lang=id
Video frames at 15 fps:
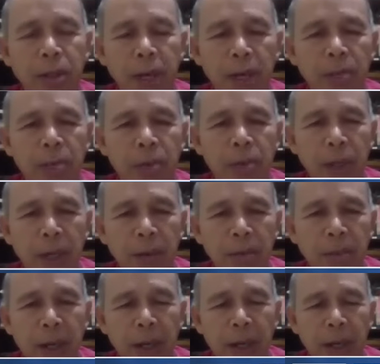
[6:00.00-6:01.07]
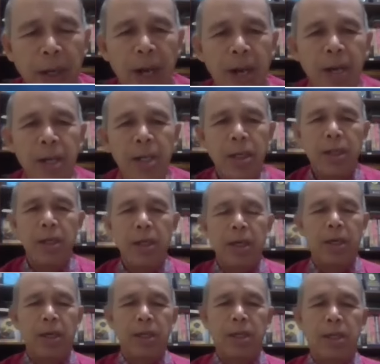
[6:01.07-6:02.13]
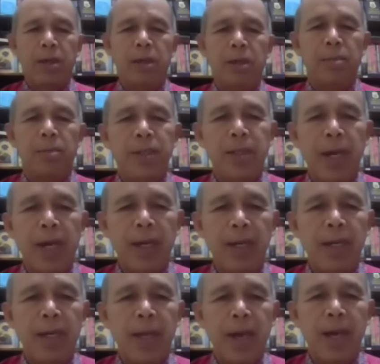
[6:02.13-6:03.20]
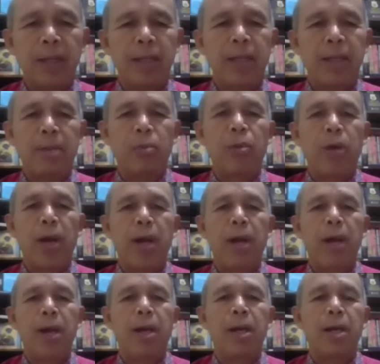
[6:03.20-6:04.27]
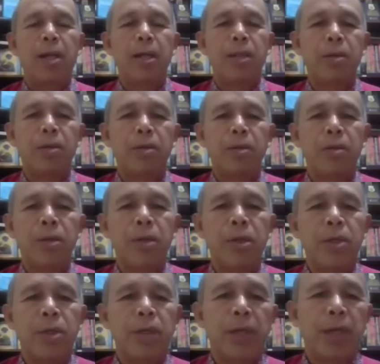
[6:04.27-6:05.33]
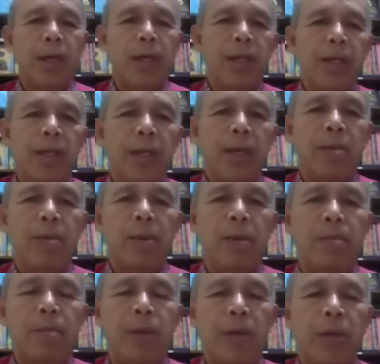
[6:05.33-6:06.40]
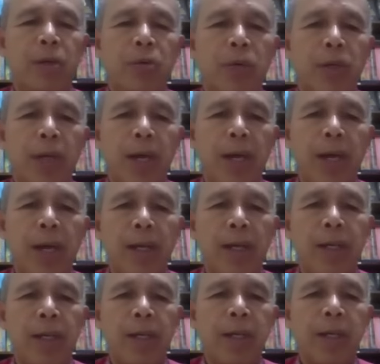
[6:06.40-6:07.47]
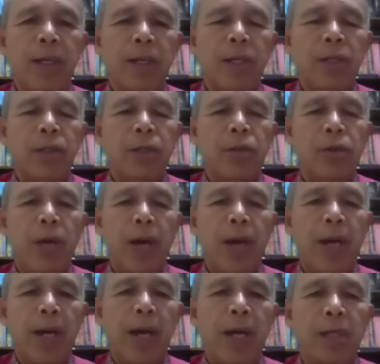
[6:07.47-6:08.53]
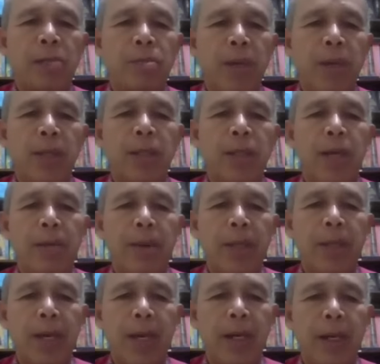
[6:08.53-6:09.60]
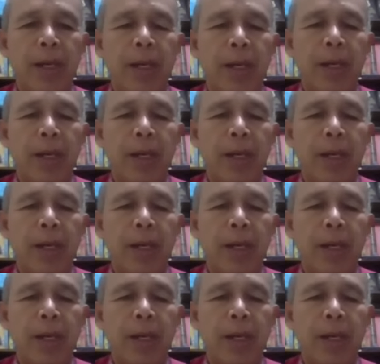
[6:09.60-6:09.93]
sangat mungkin mereka uh, mencari yang termurah, gitu, hmm. sehingga tidak memperdulikan lagi soal aspek keselamatan.